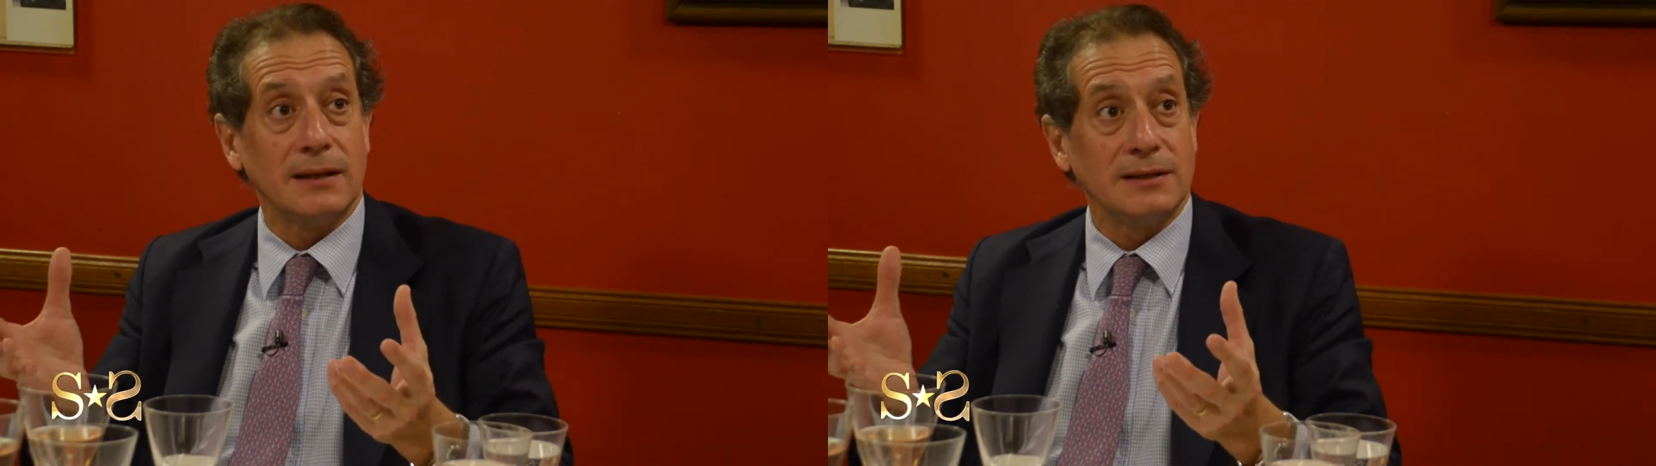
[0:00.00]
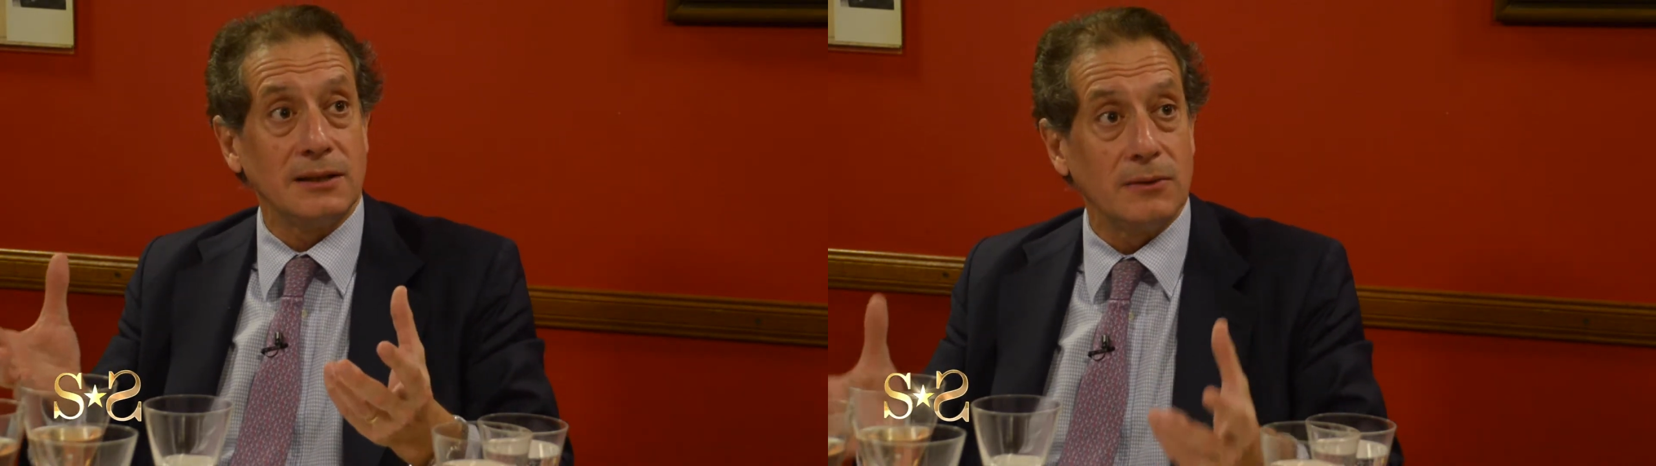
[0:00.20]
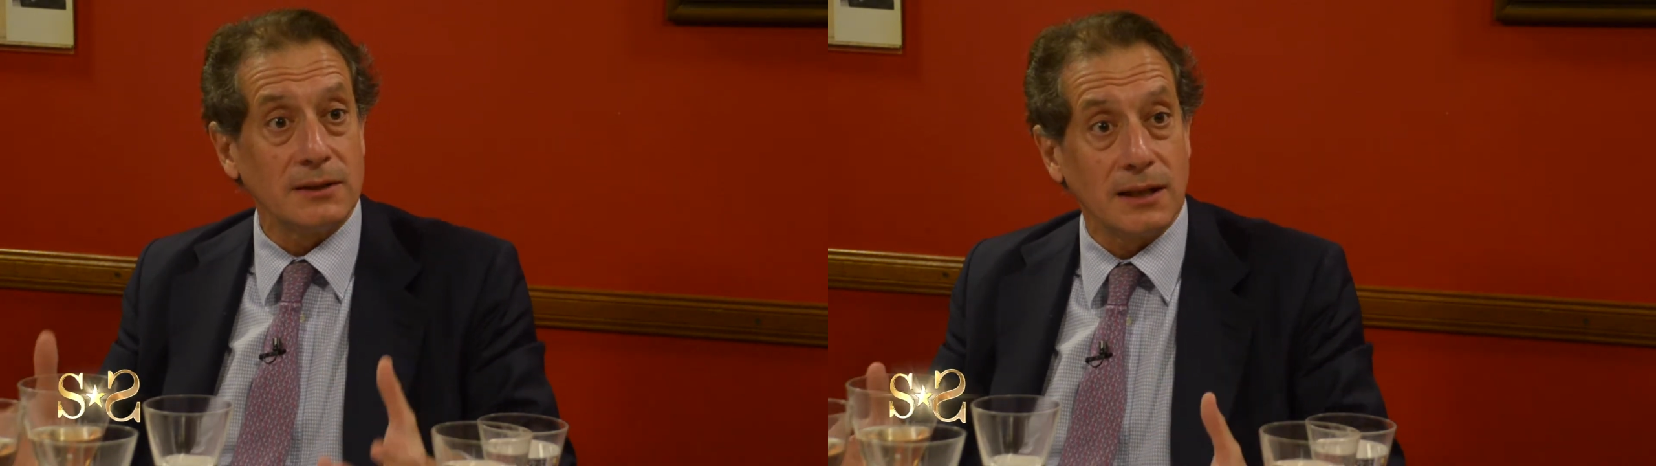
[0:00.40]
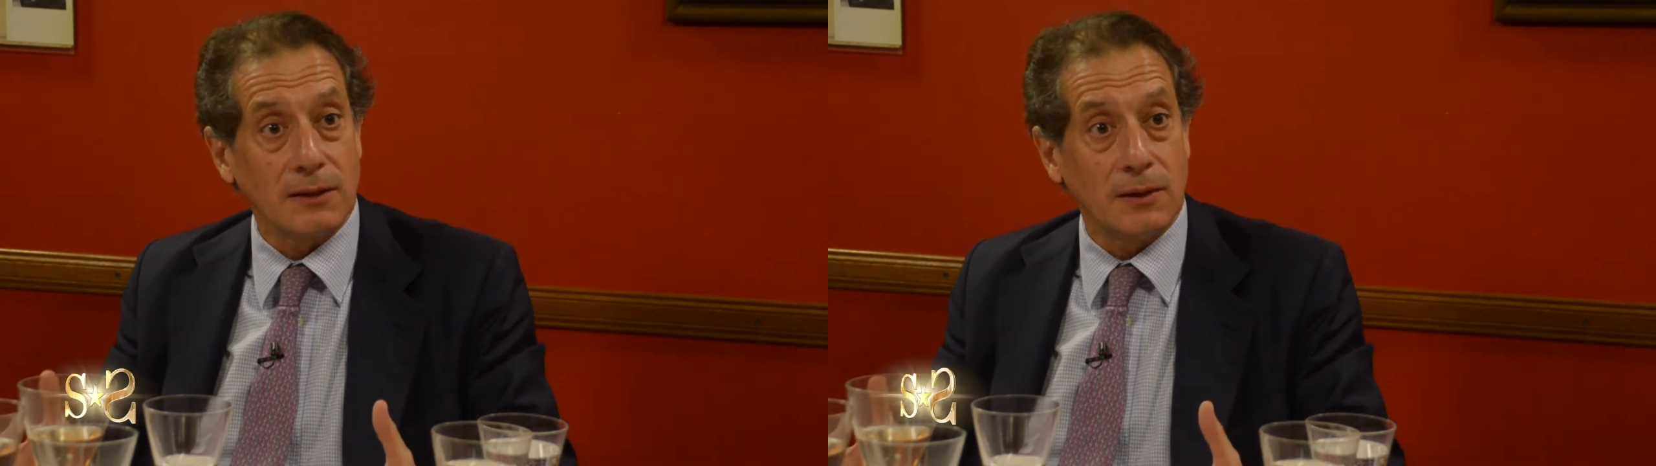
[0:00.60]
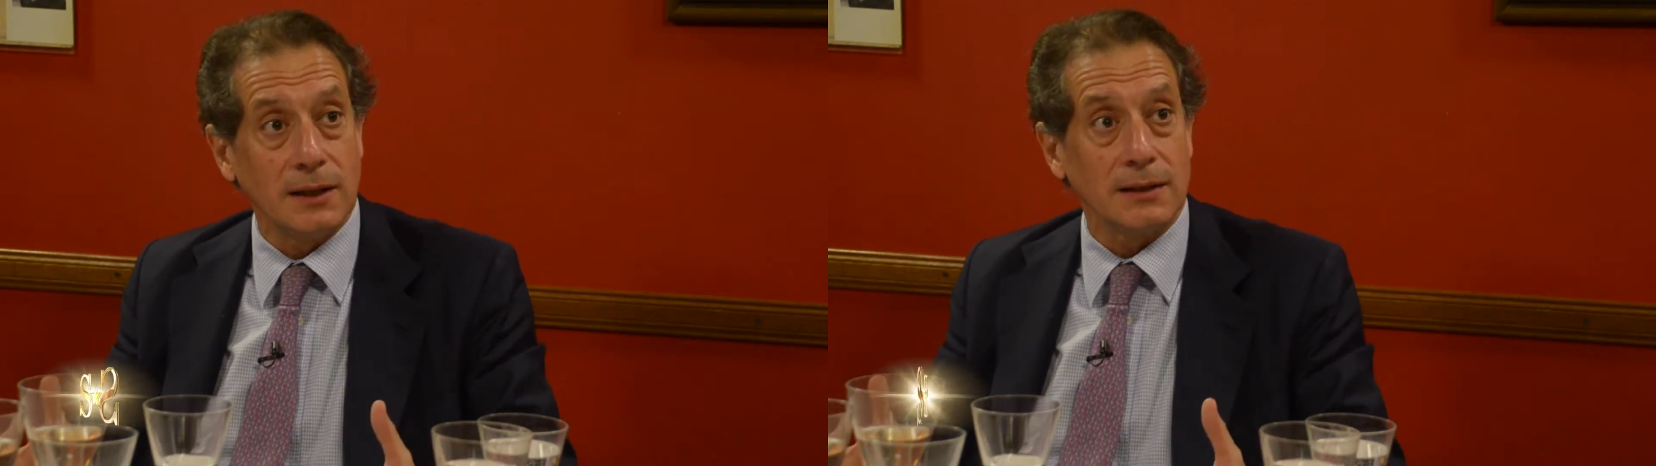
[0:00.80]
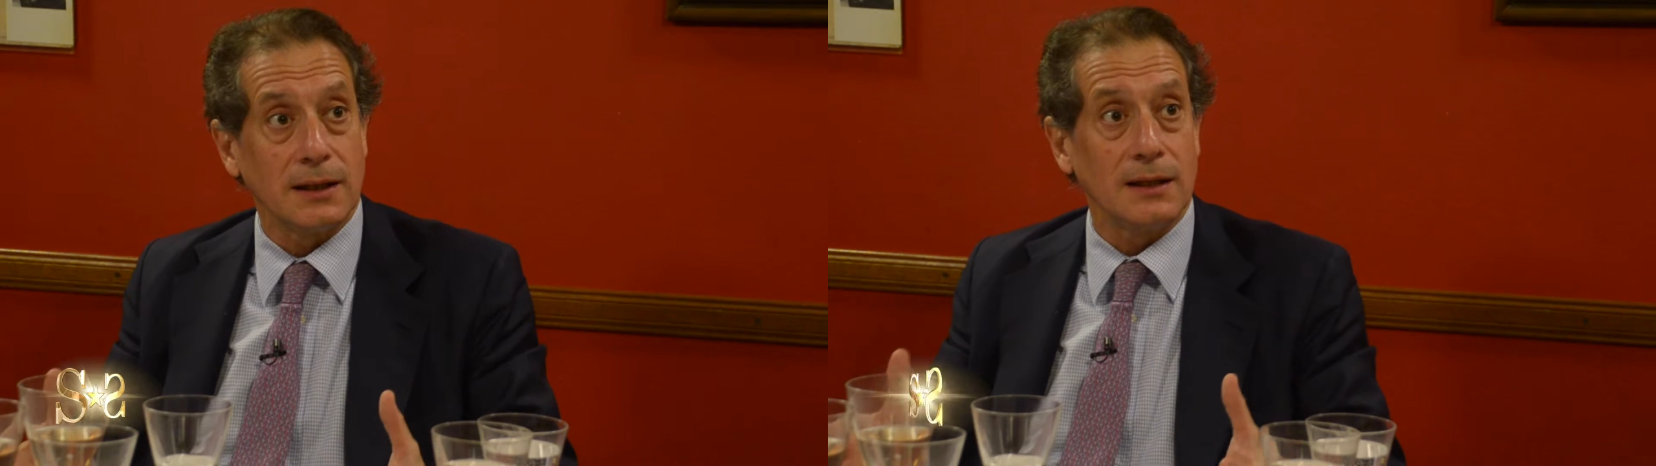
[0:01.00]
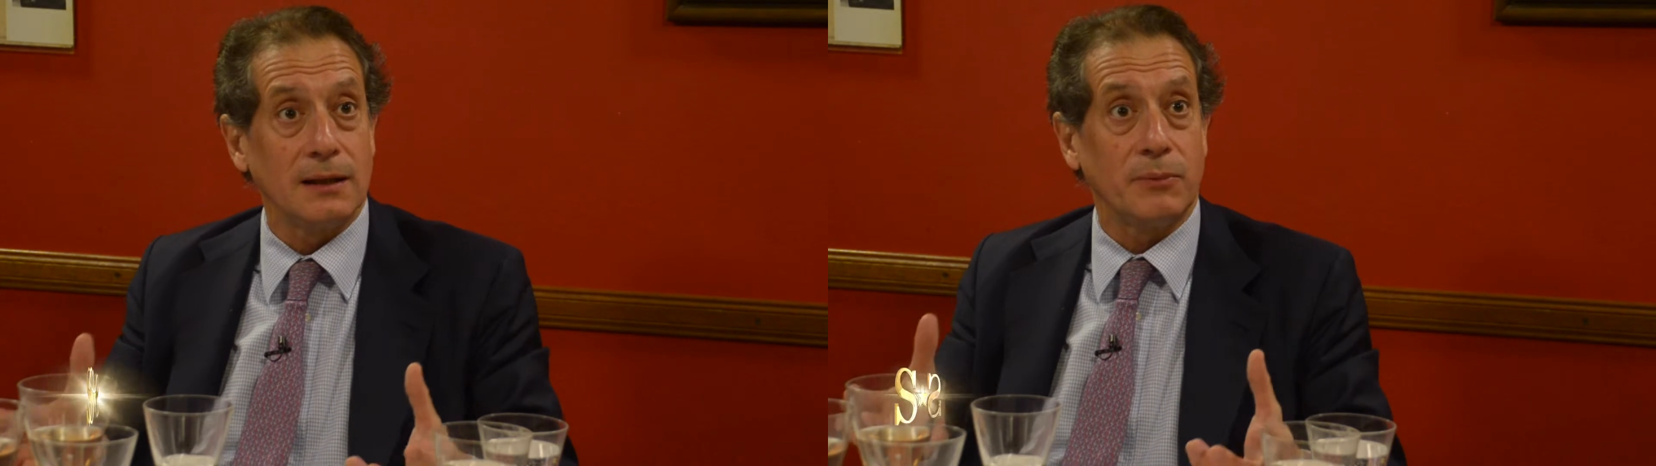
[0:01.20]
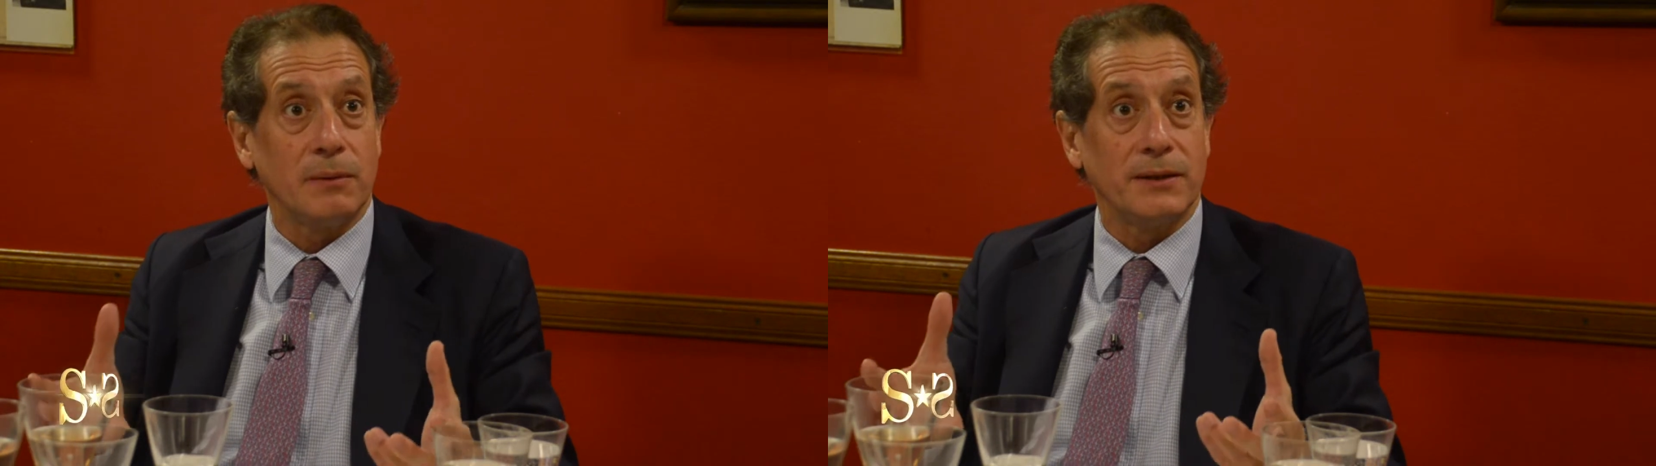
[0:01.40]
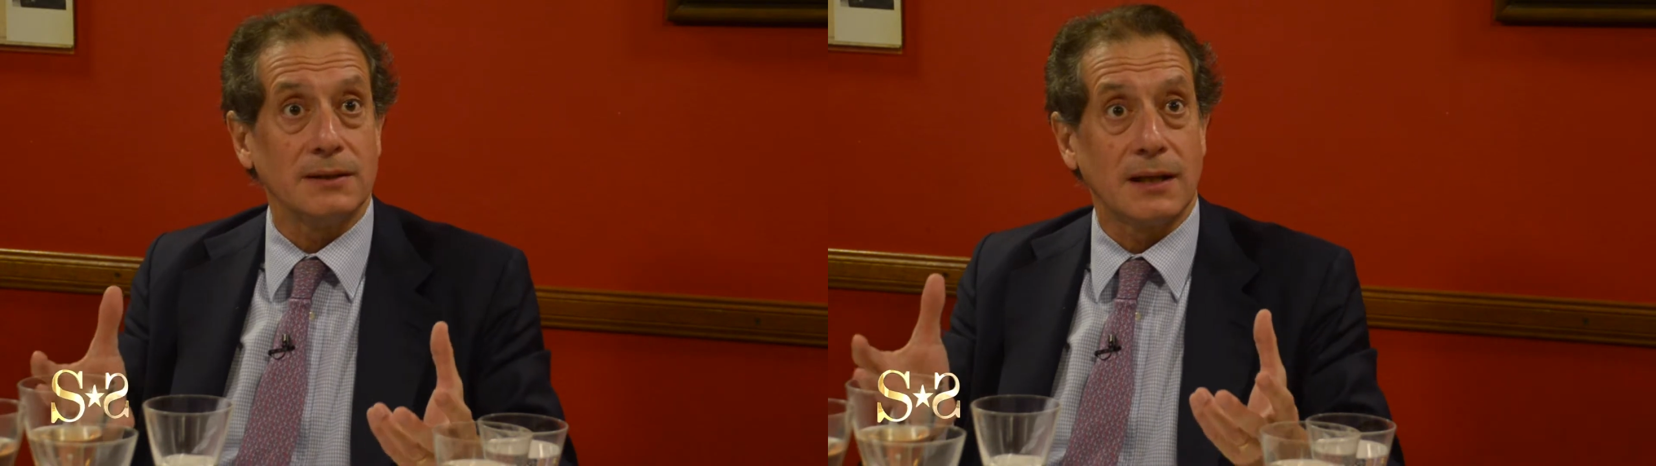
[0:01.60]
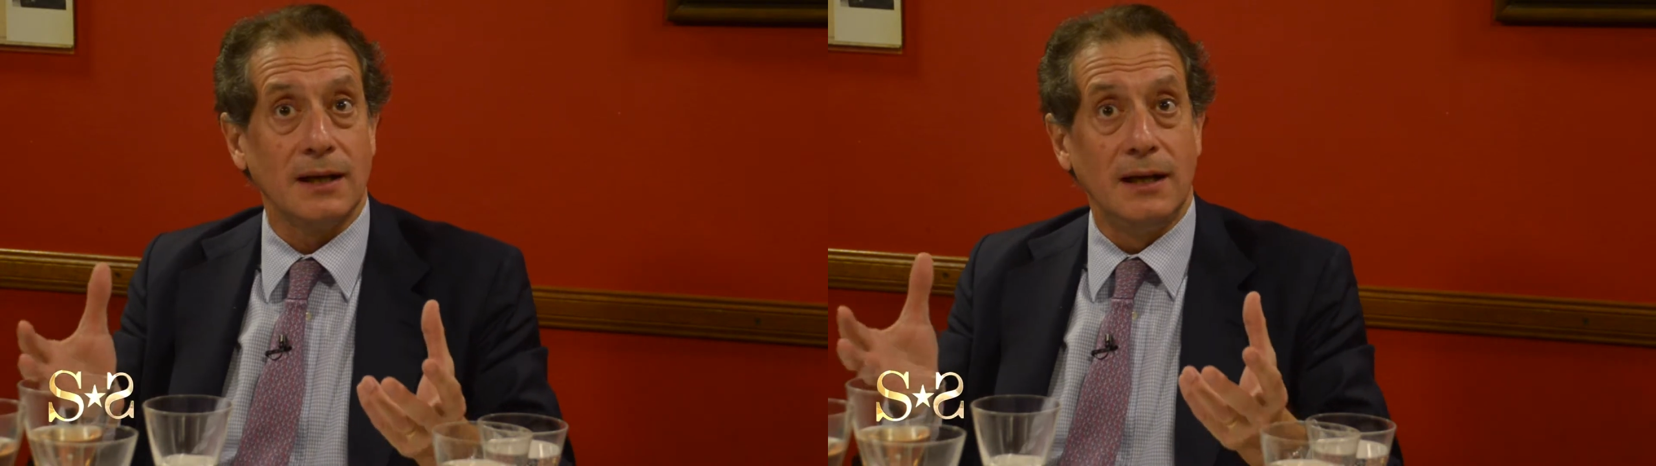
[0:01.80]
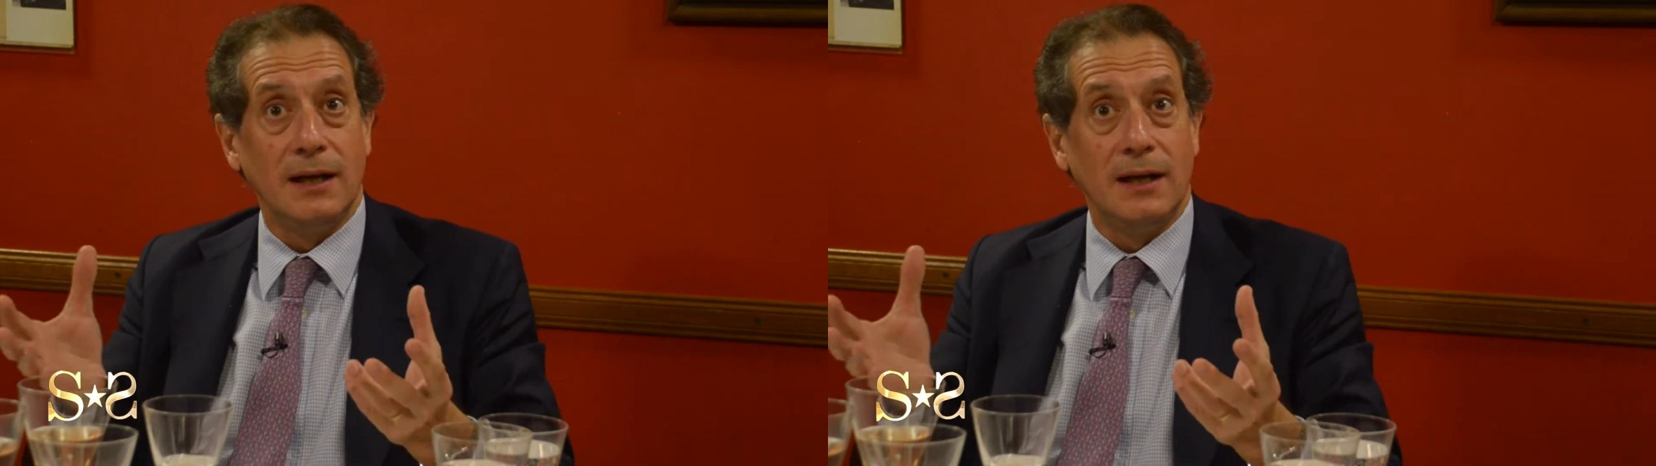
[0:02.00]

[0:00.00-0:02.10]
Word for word: 19640, nadie puede pensar